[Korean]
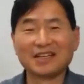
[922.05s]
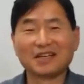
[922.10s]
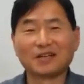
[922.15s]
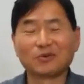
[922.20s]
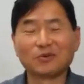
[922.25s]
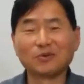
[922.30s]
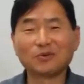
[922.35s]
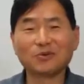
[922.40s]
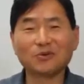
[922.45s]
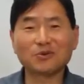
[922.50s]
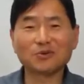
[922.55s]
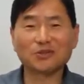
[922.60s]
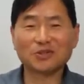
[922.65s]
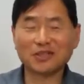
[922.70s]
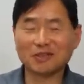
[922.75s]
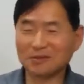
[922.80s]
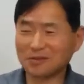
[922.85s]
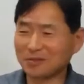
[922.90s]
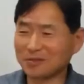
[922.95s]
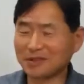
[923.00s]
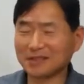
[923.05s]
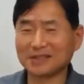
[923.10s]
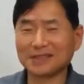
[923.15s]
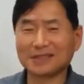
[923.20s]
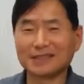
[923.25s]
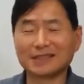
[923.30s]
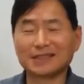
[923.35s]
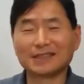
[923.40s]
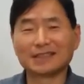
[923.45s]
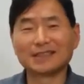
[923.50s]
007에
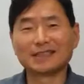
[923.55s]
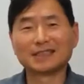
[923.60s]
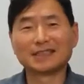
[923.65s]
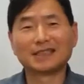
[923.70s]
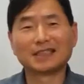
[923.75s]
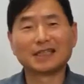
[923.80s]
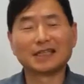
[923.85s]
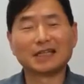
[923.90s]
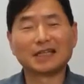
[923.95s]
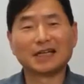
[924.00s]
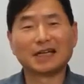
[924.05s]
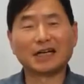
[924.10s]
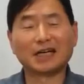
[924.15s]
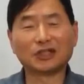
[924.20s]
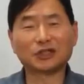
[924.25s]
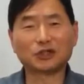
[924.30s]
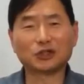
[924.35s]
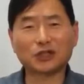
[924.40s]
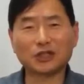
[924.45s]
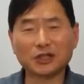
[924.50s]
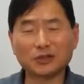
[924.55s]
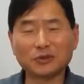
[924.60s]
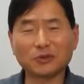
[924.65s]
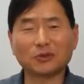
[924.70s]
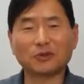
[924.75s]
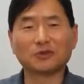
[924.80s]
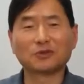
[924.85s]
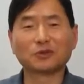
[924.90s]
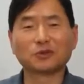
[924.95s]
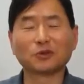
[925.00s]
보면은 아
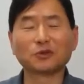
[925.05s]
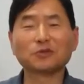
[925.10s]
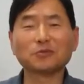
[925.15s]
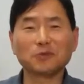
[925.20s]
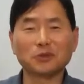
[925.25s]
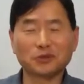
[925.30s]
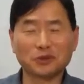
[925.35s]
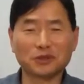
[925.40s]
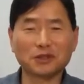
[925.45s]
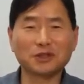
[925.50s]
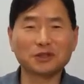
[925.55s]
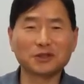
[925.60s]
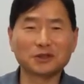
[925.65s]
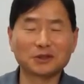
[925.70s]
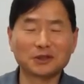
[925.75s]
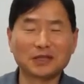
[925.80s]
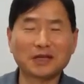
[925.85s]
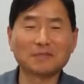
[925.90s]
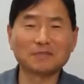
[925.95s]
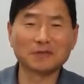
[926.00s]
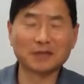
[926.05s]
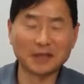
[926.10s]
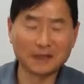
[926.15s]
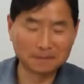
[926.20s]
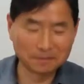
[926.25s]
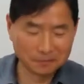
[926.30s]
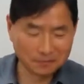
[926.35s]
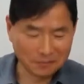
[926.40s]
스키도 저도 뭐 스키는 탑니다.